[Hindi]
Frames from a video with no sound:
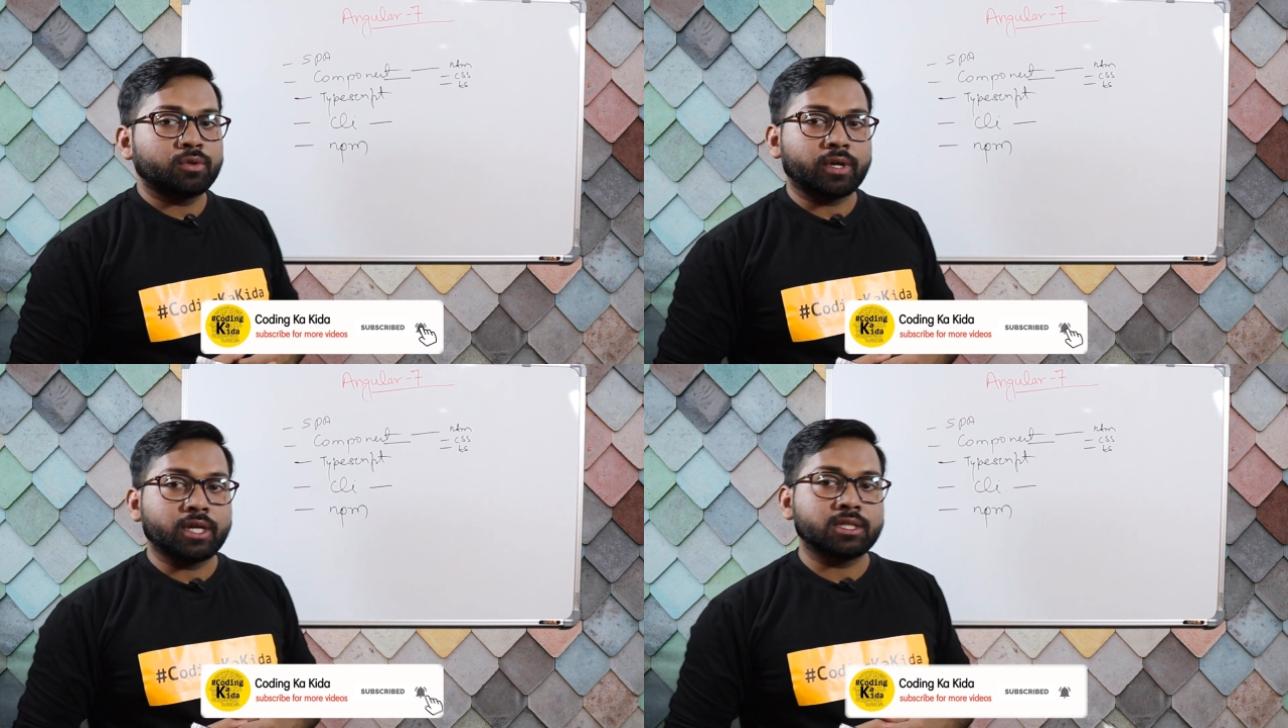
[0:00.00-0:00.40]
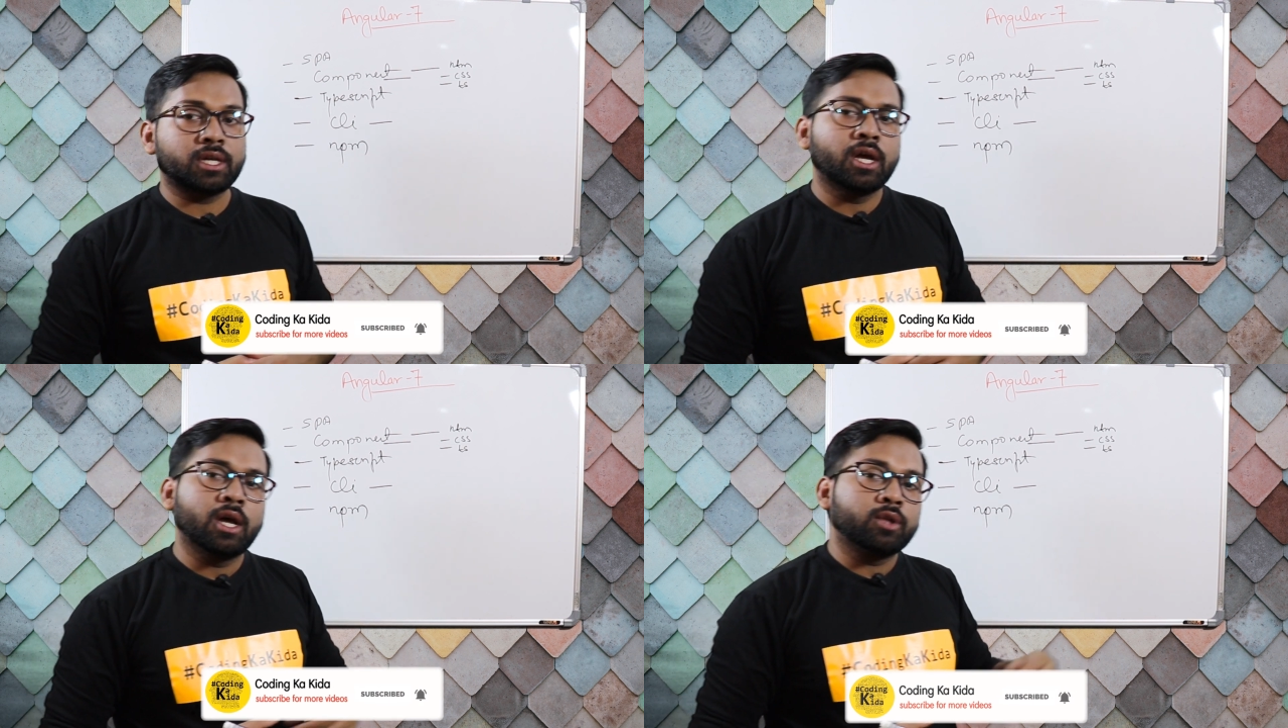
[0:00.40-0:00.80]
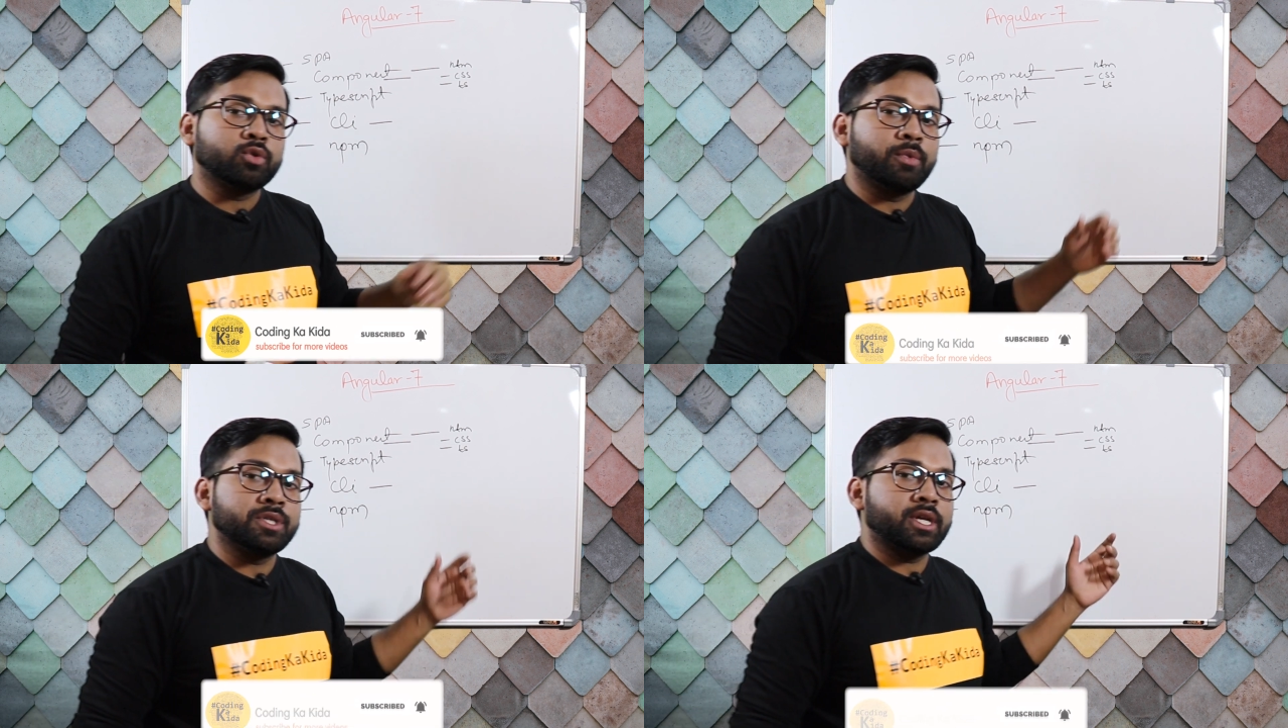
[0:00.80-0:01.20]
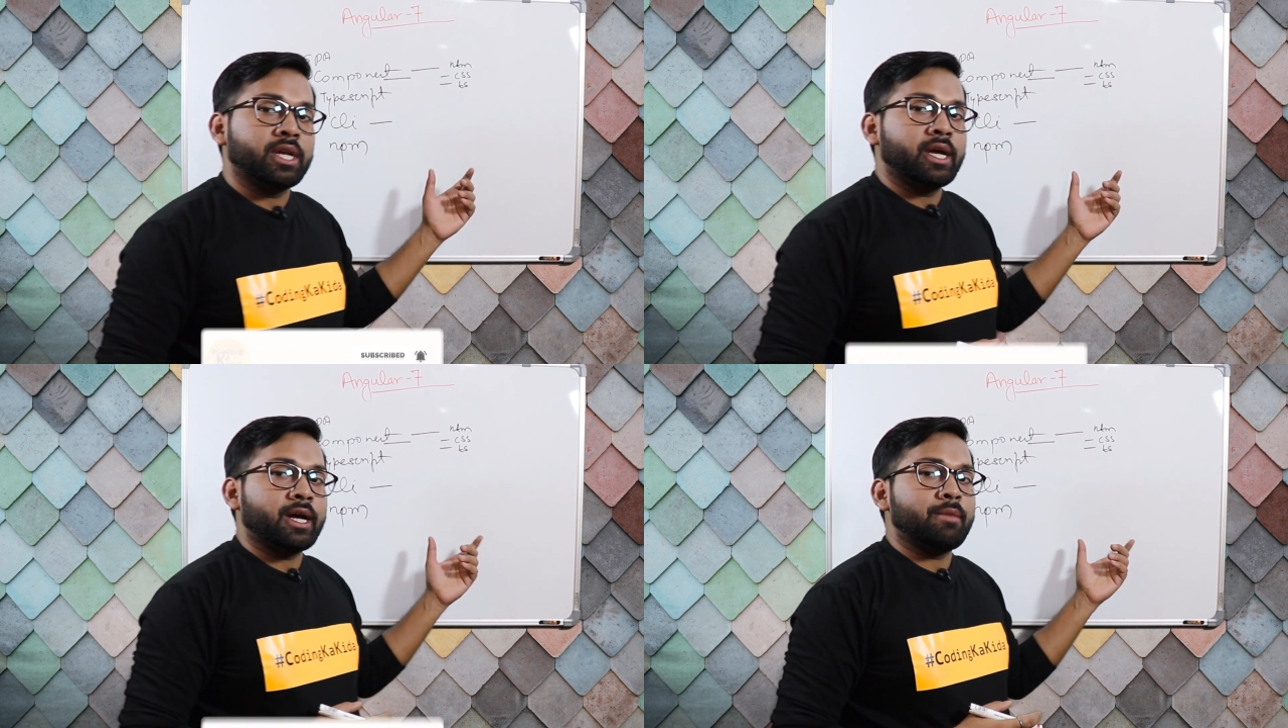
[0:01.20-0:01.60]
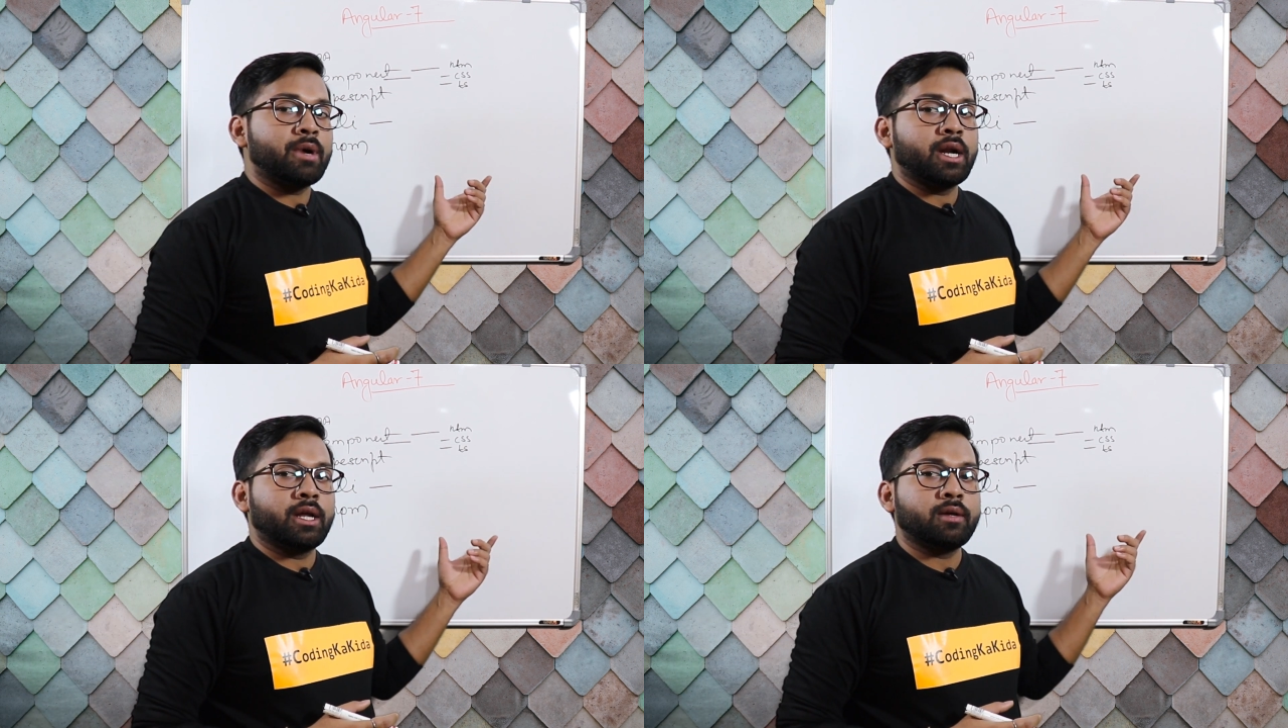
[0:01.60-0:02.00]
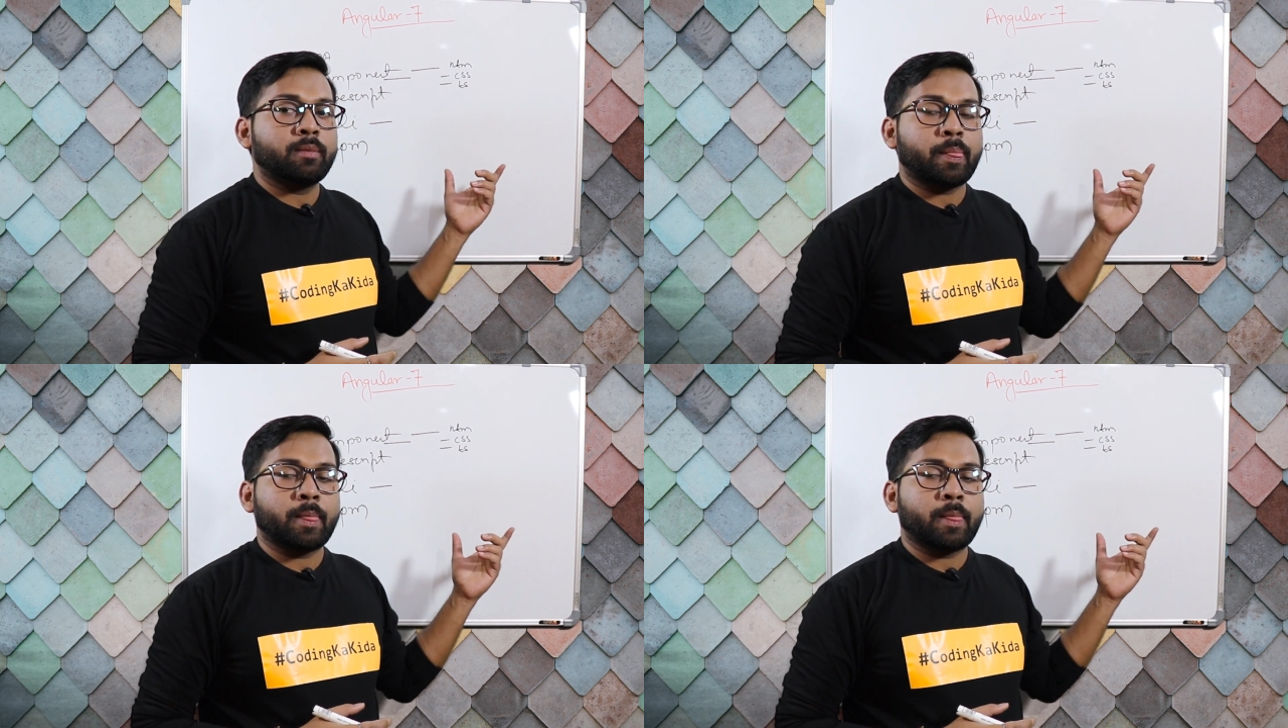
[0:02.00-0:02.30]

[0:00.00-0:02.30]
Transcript: है तो कैसे तो बेसिकली ये कमांड है